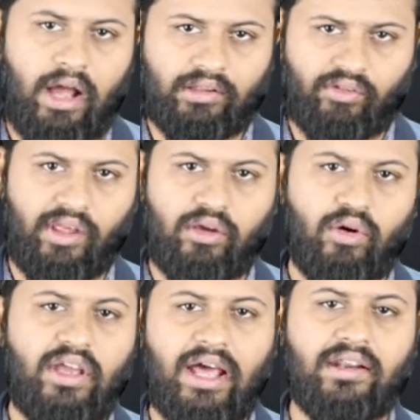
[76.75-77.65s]
அந்த
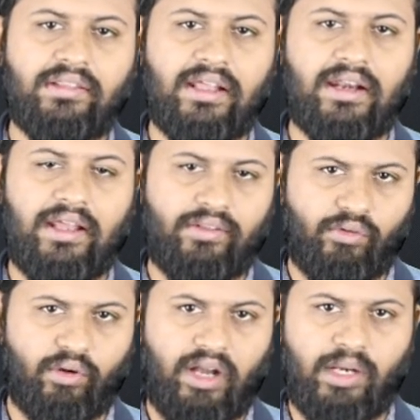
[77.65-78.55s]
சைக்கோ யாருன்னு தெரில
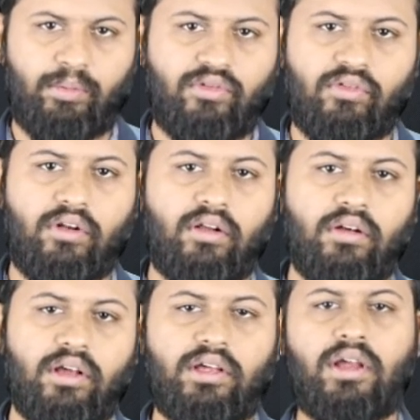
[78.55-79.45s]
ஸோ கண்டுபிடிச்சி
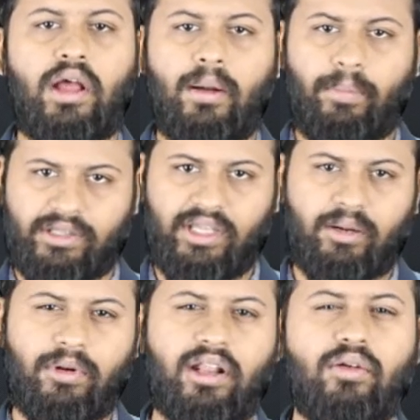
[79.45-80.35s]
சொல்கிறவங்களுக்கு
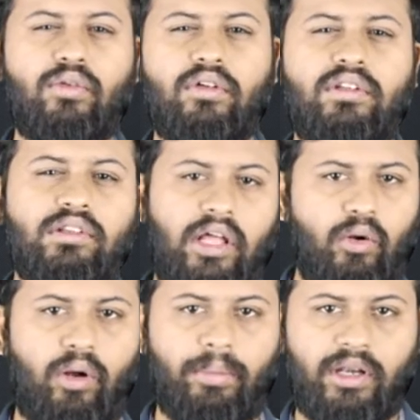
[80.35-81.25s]
பத்தாயிரம் டாலர் உங்களுக்கு வந்து
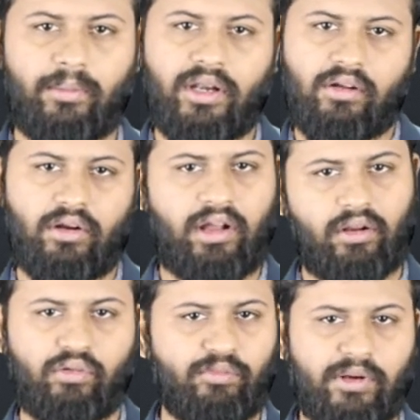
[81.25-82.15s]
தரோம் அப்படின்ற மாதிரி ஒரு
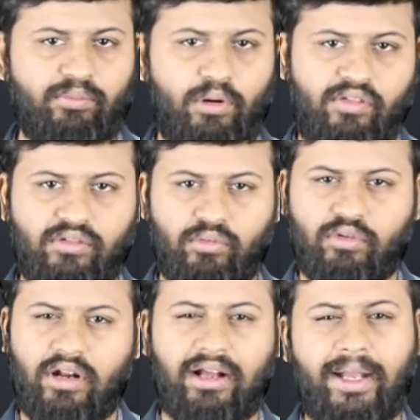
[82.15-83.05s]
அனௌன்ஸ்மெண்ட் போலீஸ் வந்து
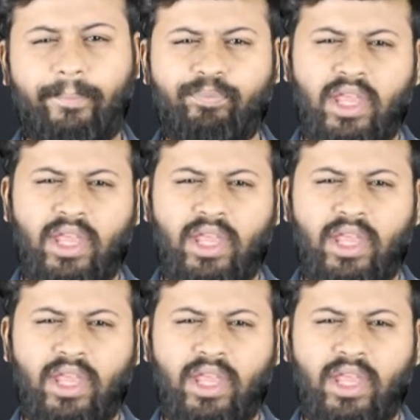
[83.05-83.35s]
கொடுக்குறாங்க